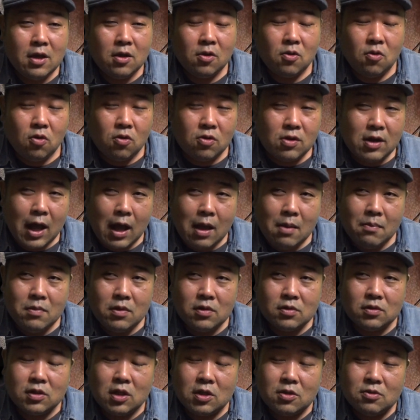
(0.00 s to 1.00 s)
この
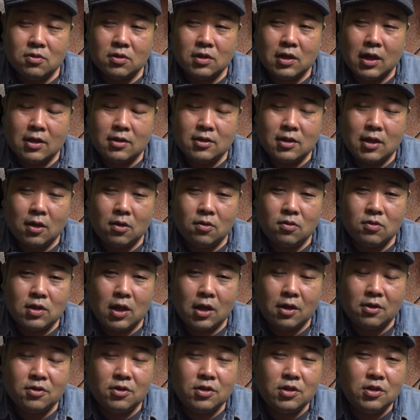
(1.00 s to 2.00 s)
ガムっていう原作の
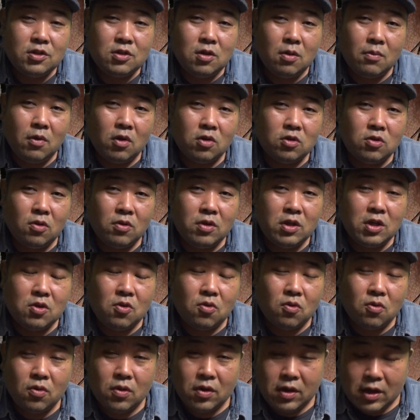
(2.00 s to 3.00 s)
作品をもとに
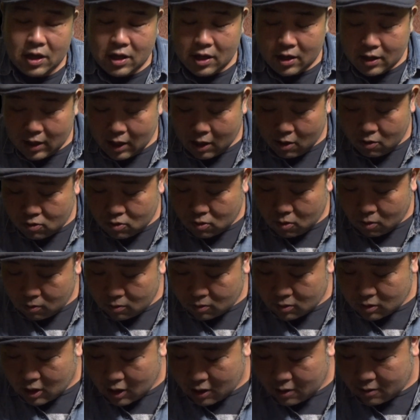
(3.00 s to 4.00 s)
この映画を
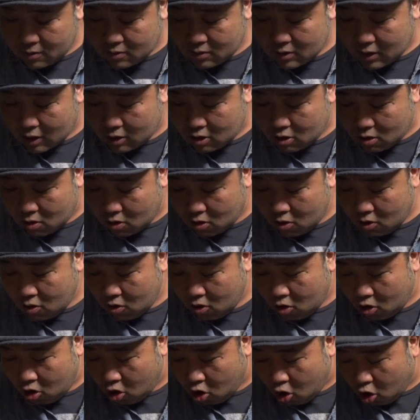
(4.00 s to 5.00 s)
撮ってるんだと
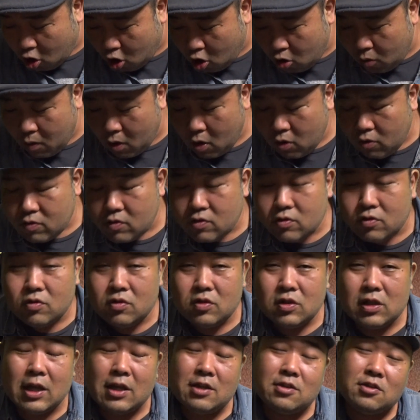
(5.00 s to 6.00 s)
思う
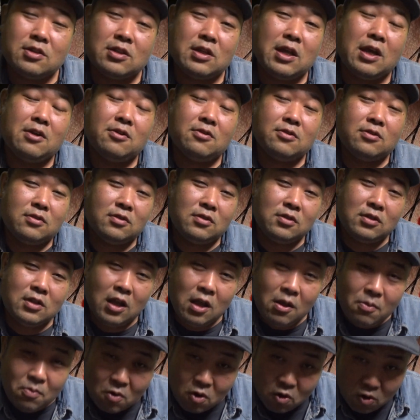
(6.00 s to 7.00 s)
んですけれ
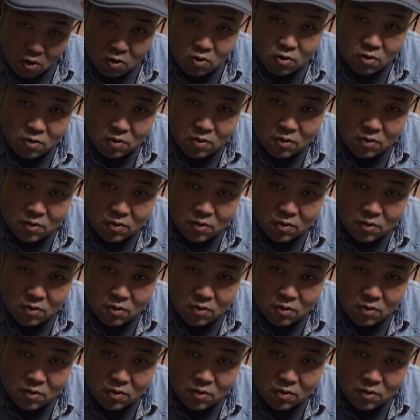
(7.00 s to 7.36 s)
ども、